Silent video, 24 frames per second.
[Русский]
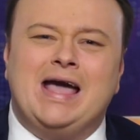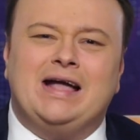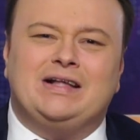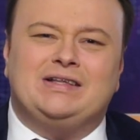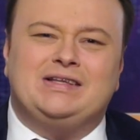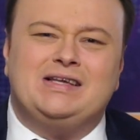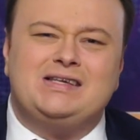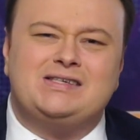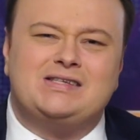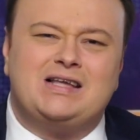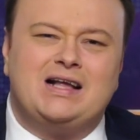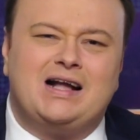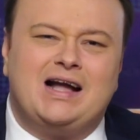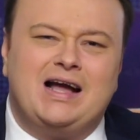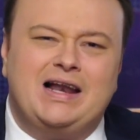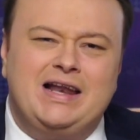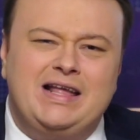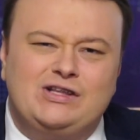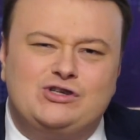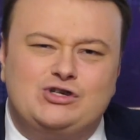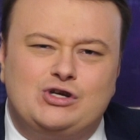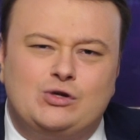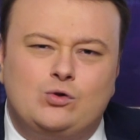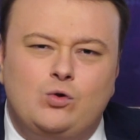Несколько
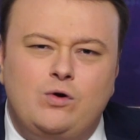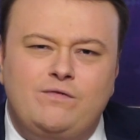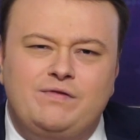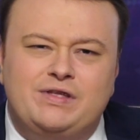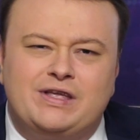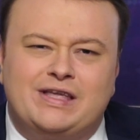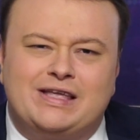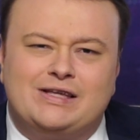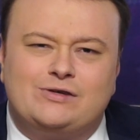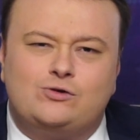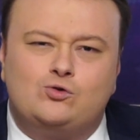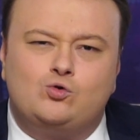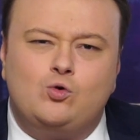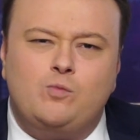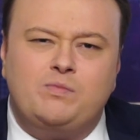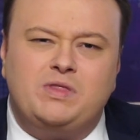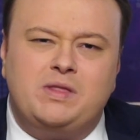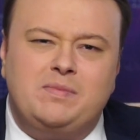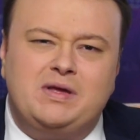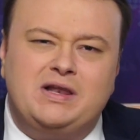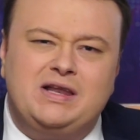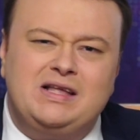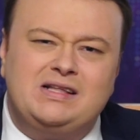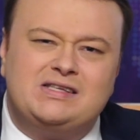лет чиновники с
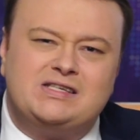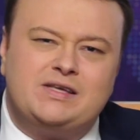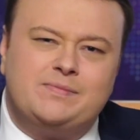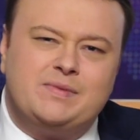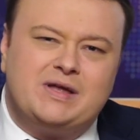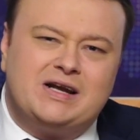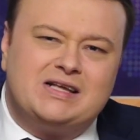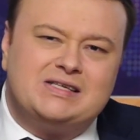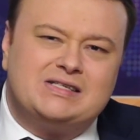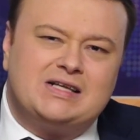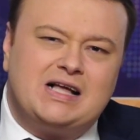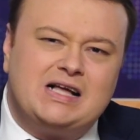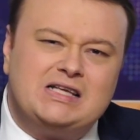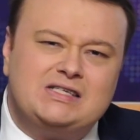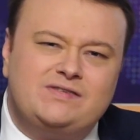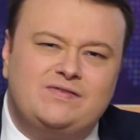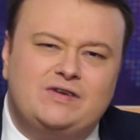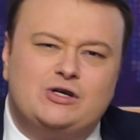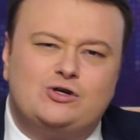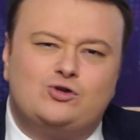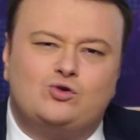умными лицами рассказывали,